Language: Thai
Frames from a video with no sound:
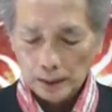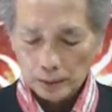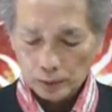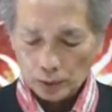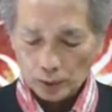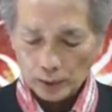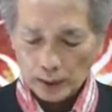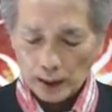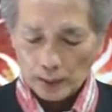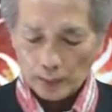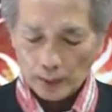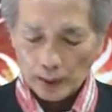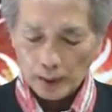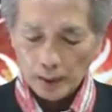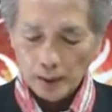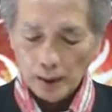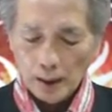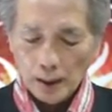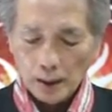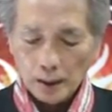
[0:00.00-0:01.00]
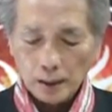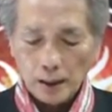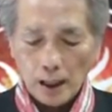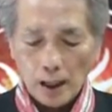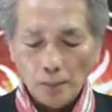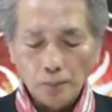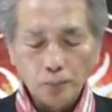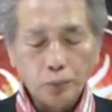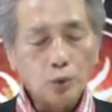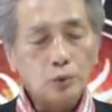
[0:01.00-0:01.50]
สองดาวแล้ว ดา
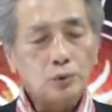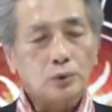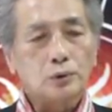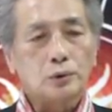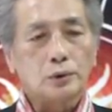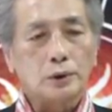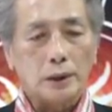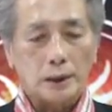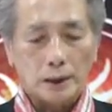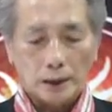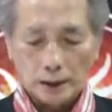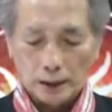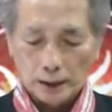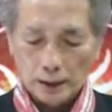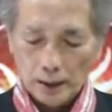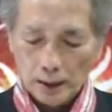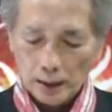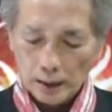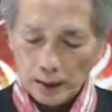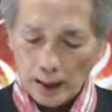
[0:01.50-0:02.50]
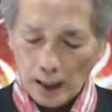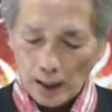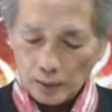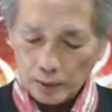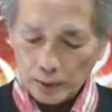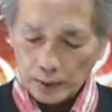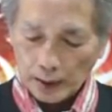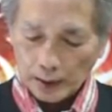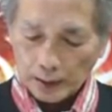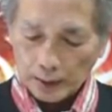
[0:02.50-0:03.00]
วพุธสี่ ดาว
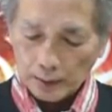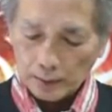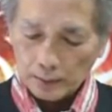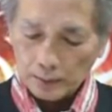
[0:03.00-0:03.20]
เจ็ด